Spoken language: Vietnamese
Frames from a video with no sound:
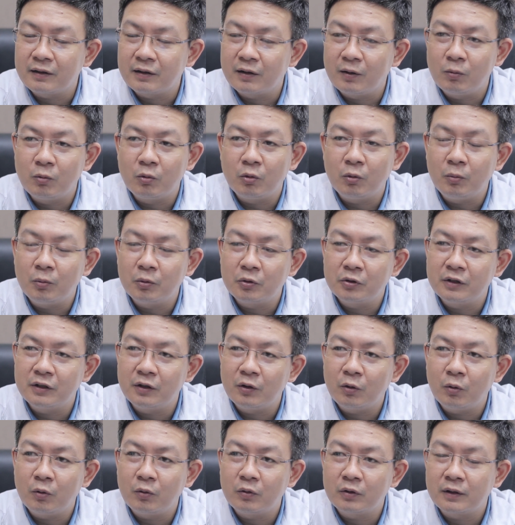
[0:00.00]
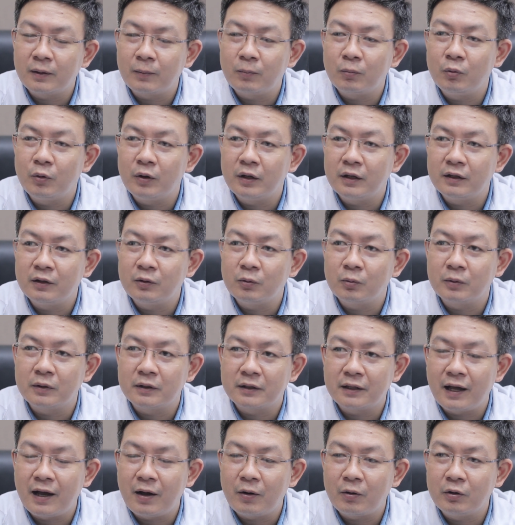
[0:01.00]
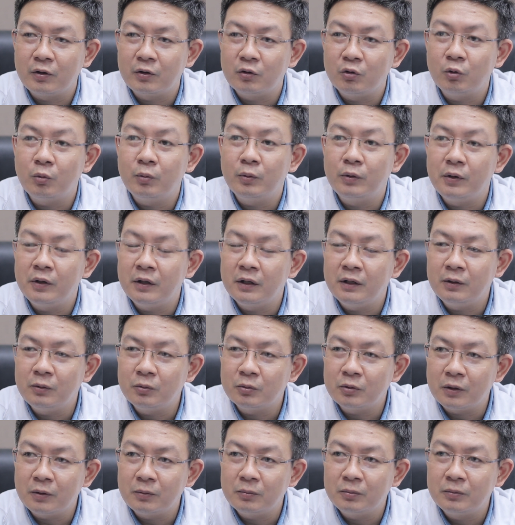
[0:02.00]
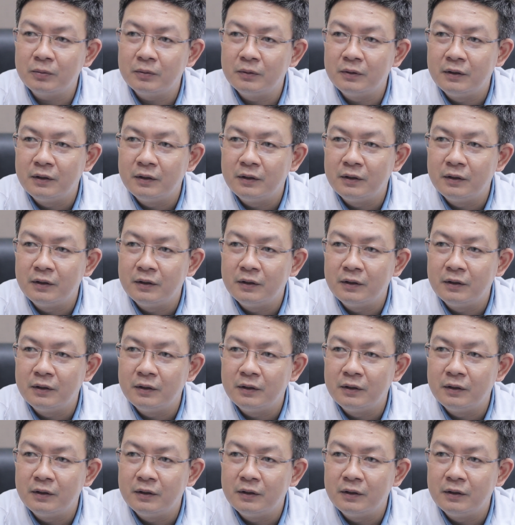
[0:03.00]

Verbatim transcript: không có một chế độ tập luyện thể dục thể thao để giúp huyết lưu thông.